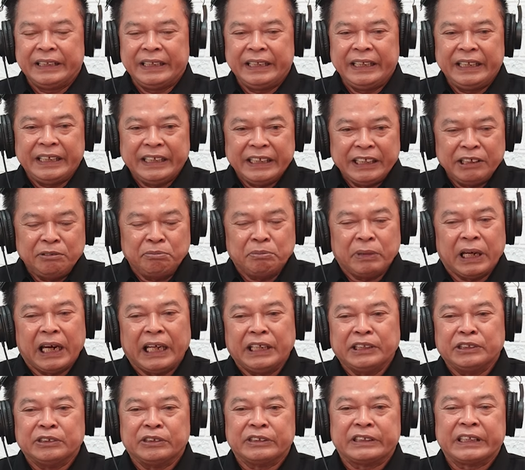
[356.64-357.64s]
ingin
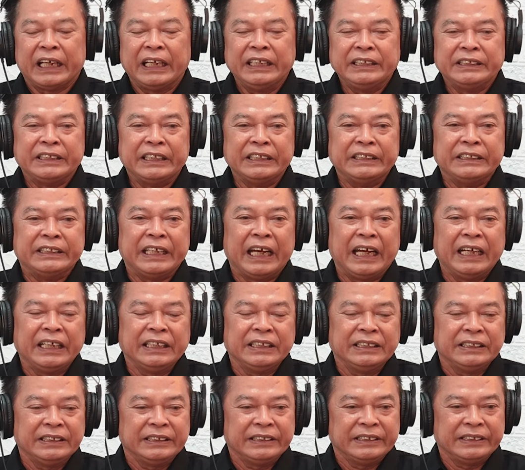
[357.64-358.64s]
melanjutkan
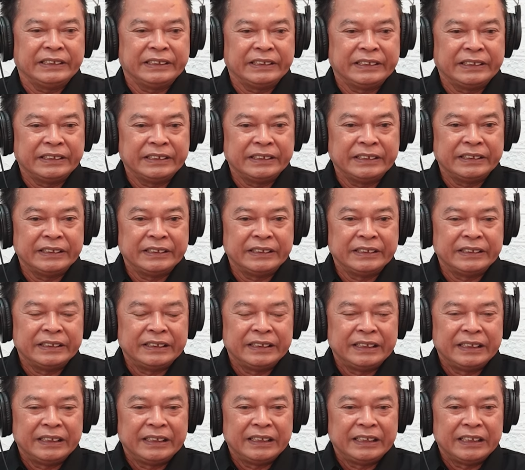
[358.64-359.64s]
jenjang
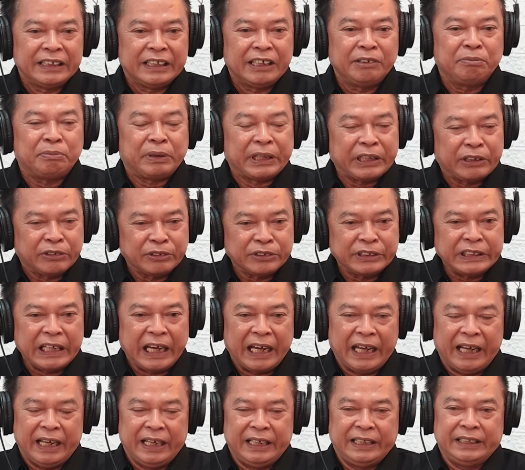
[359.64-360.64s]
eh,
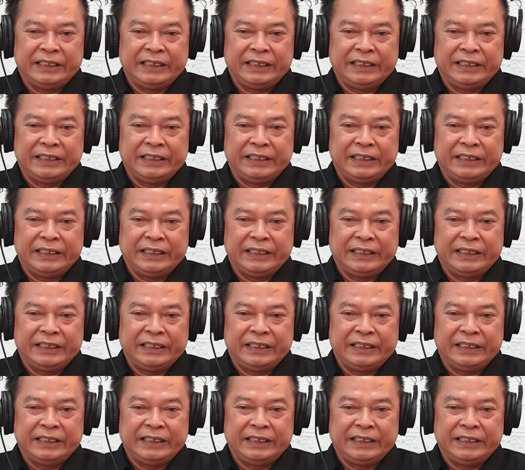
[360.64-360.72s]
berikutnya.